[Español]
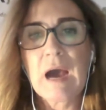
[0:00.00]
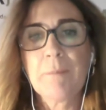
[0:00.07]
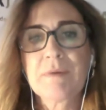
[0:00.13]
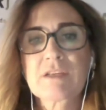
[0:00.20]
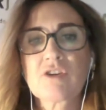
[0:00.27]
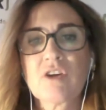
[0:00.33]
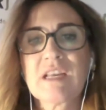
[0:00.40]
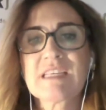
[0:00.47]

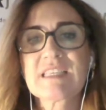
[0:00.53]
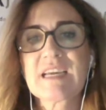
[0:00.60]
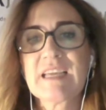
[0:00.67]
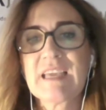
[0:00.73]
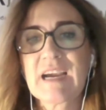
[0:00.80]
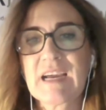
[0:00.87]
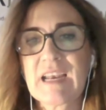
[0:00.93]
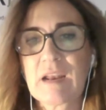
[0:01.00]
a personas
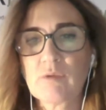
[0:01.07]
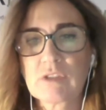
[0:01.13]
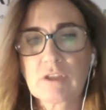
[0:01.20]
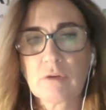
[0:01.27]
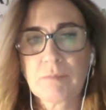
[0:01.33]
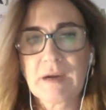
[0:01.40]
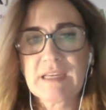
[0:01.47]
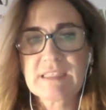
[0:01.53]
que llegan a
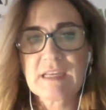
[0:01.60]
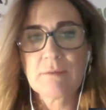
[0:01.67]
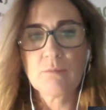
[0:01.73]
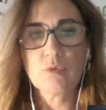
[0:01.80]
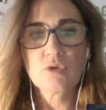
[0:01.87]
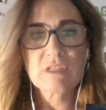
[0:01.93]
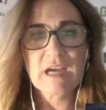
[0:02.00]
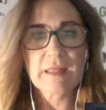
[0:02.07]
nuestro país en
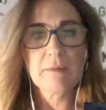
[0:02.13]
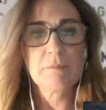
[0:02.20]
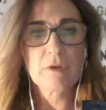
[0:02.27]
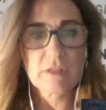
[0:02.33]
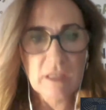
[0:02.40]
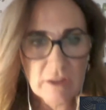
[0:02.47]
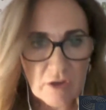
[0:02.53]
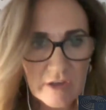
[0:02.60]
busca de
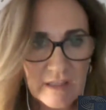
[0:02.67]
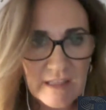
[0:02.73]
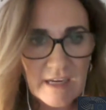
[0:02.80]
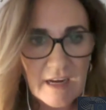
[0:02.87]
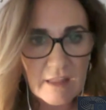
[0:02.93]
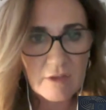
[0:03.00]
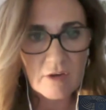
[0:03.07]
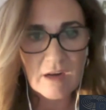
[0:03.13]
protección
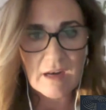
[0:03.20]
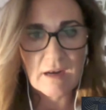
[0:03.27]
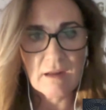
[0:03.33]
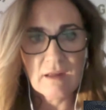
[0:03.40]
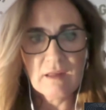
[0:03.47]
internacional,